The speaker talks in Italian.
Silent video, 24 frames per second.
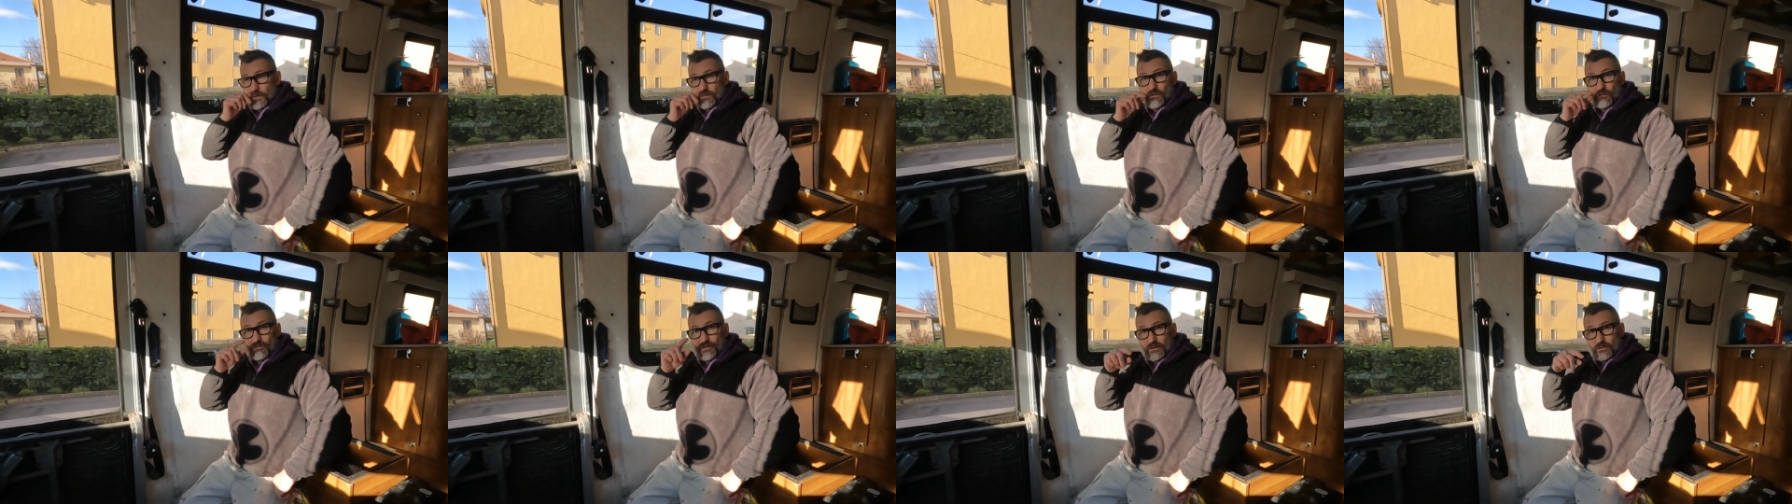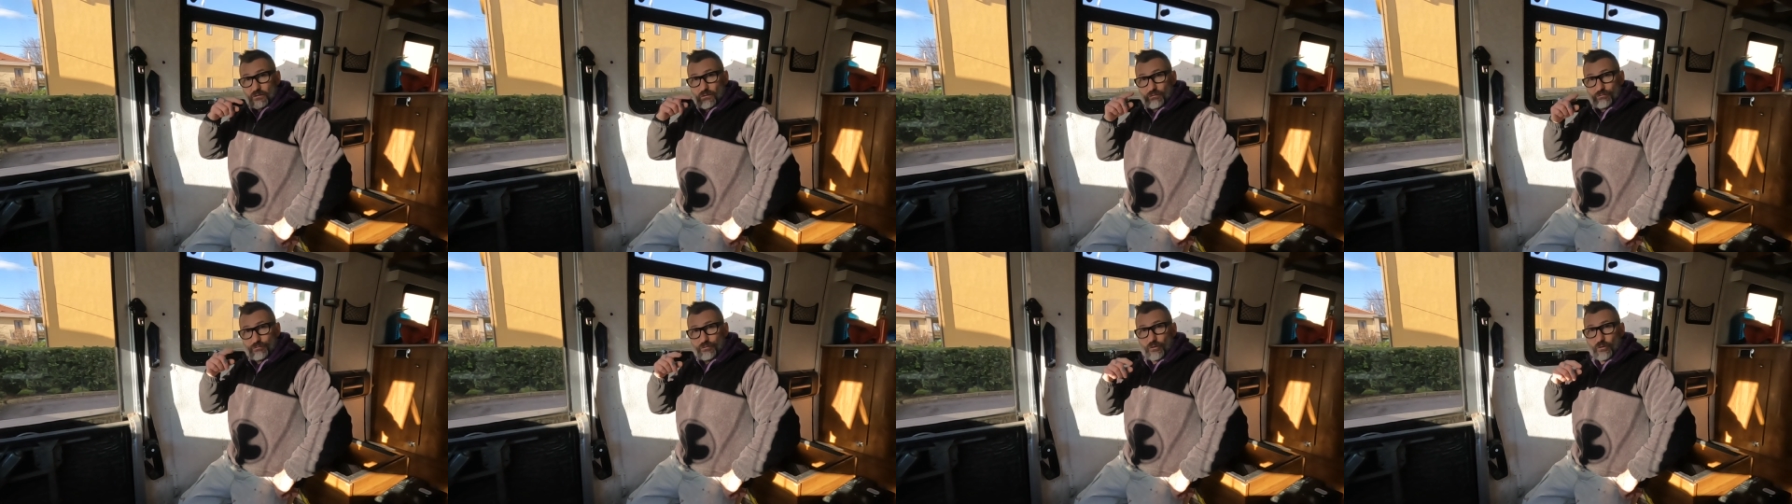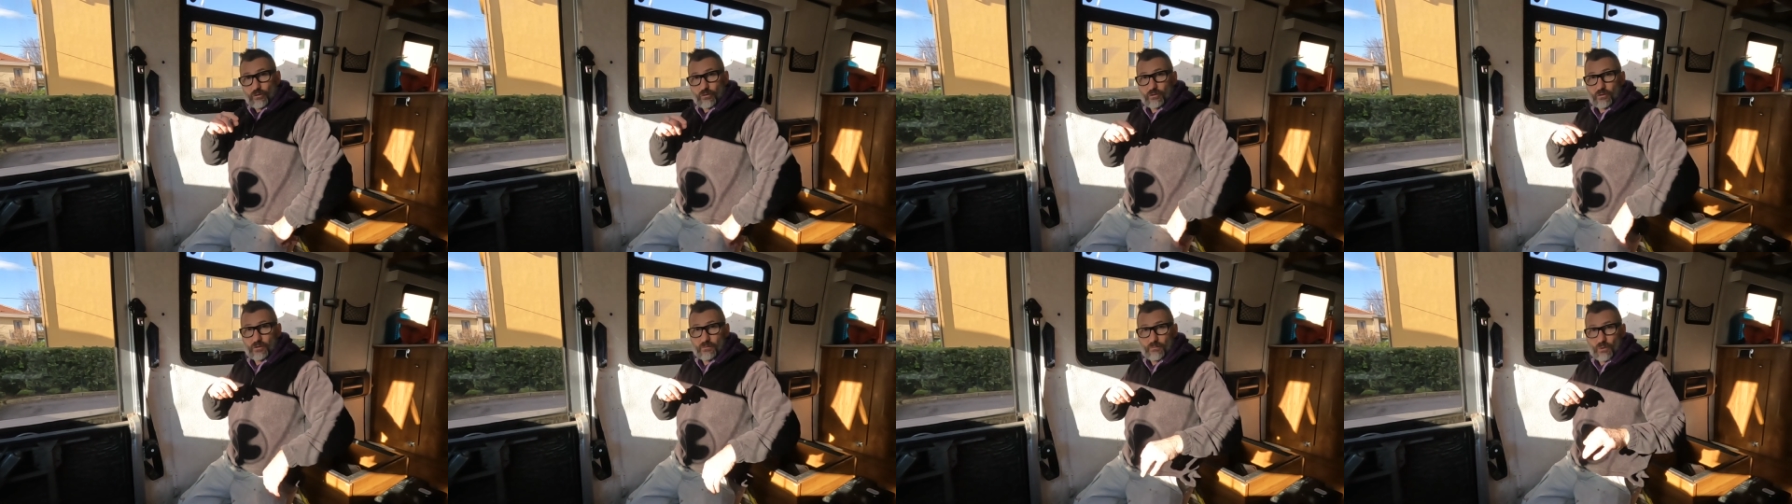dove ho fatto il
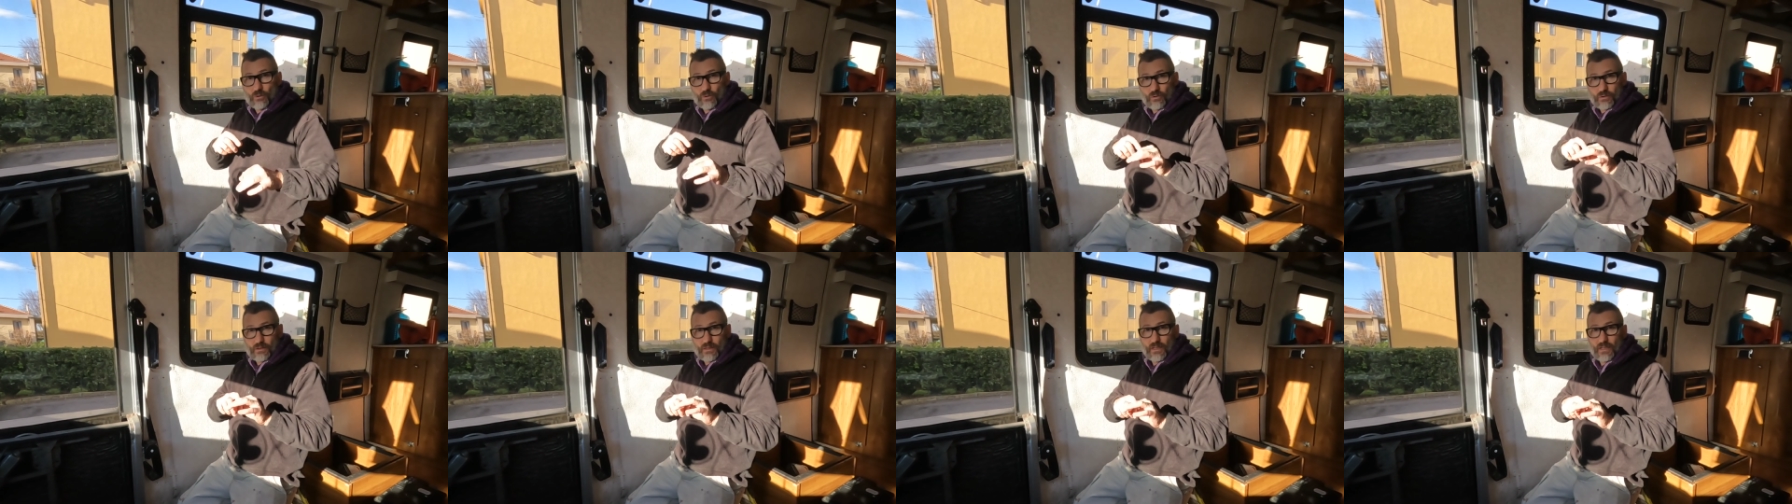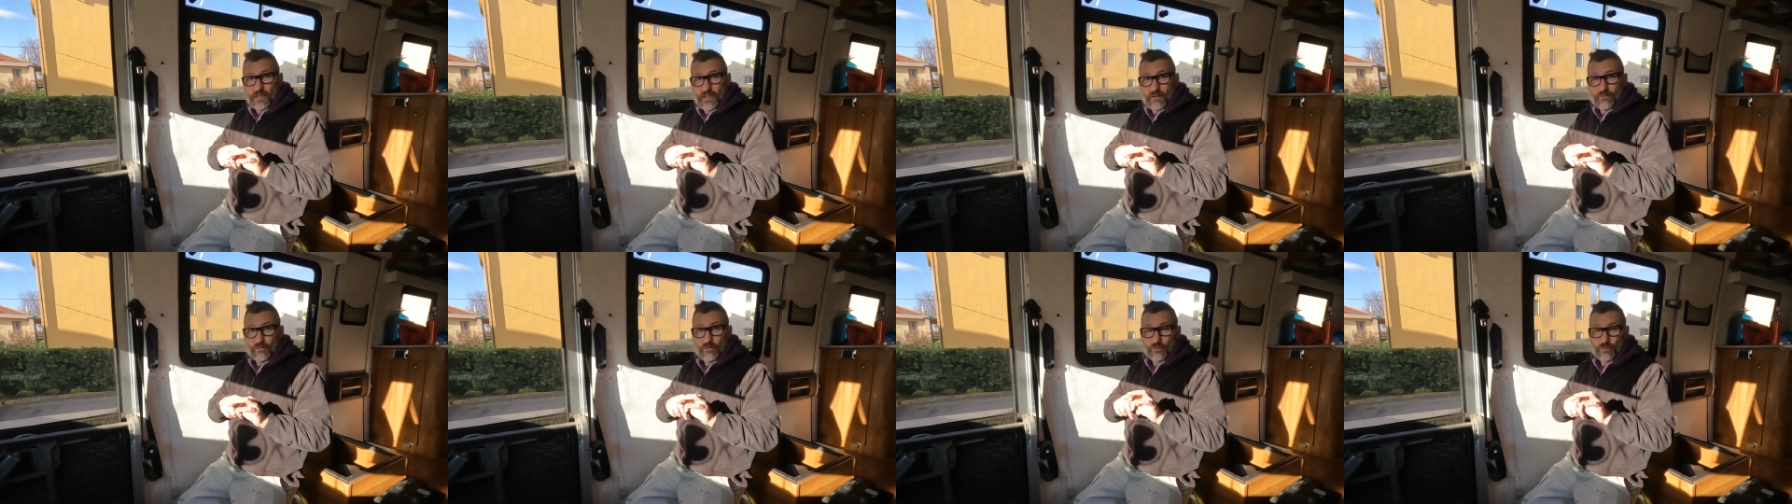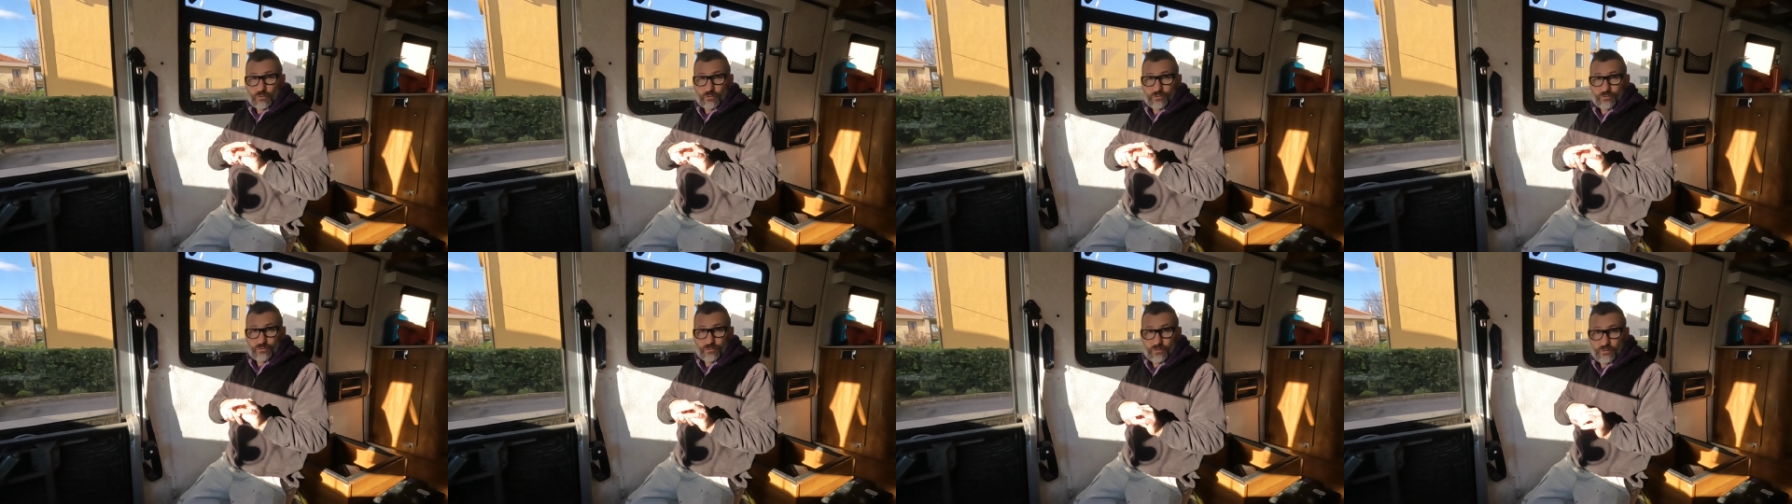foro in modo che il cavo
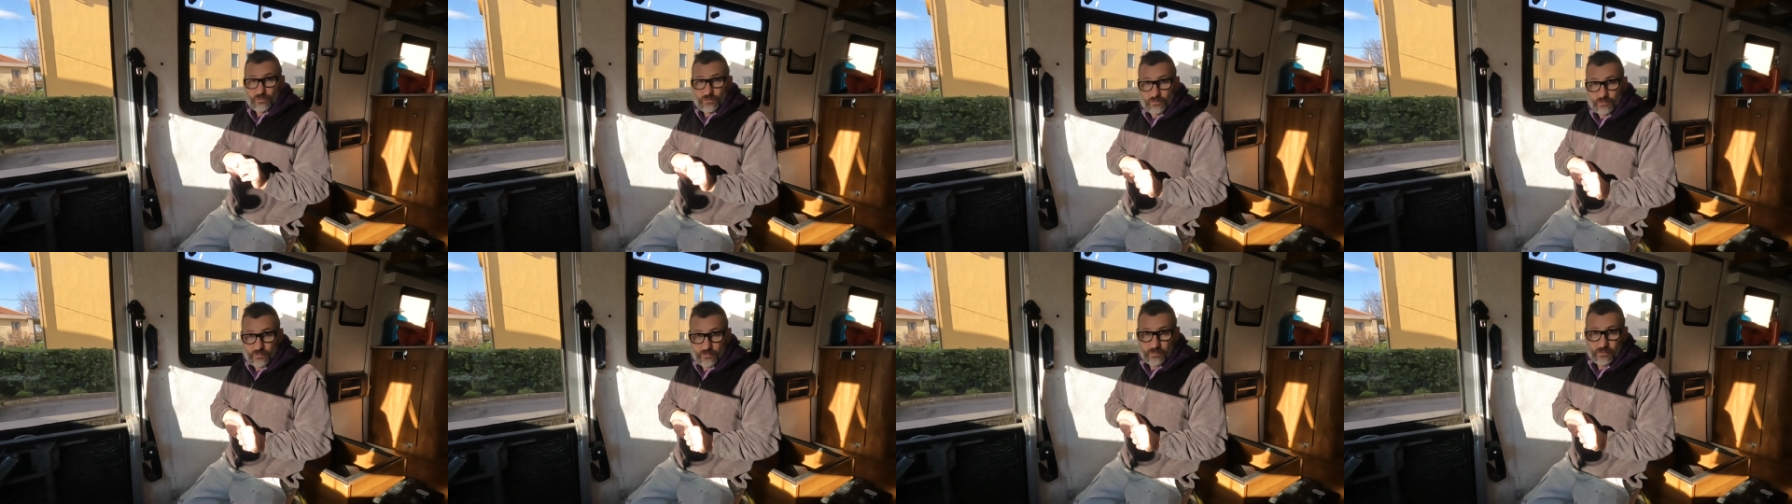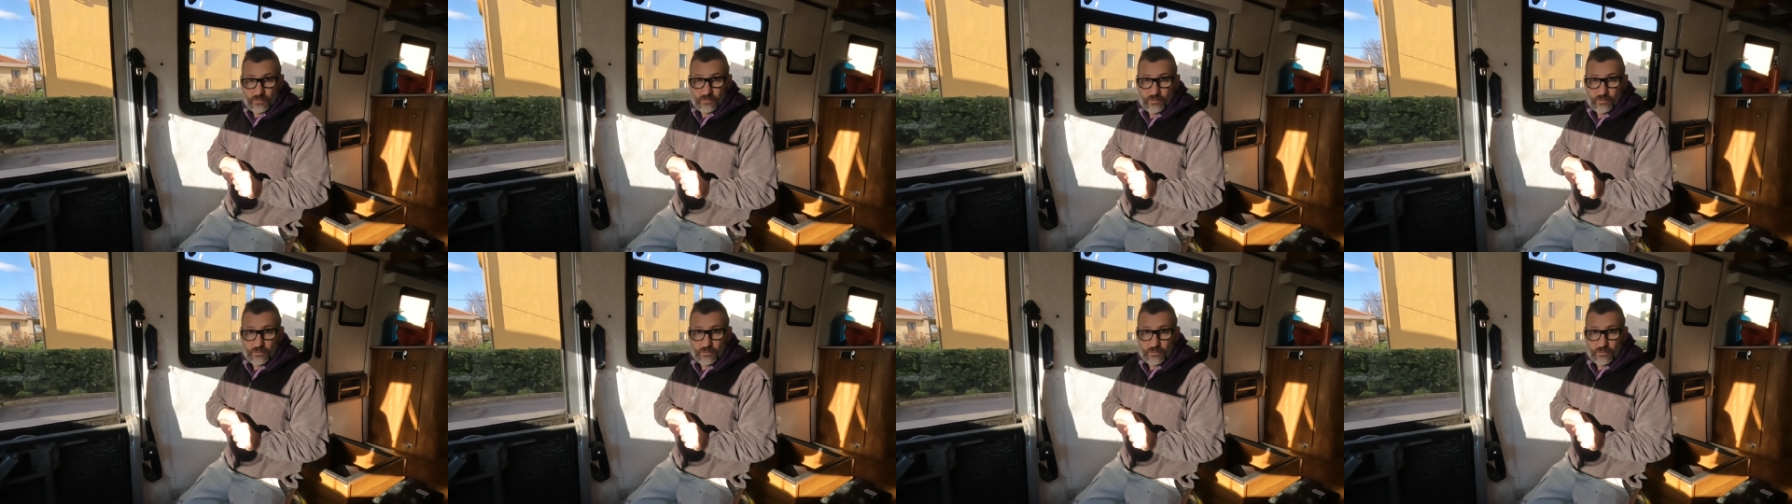rosso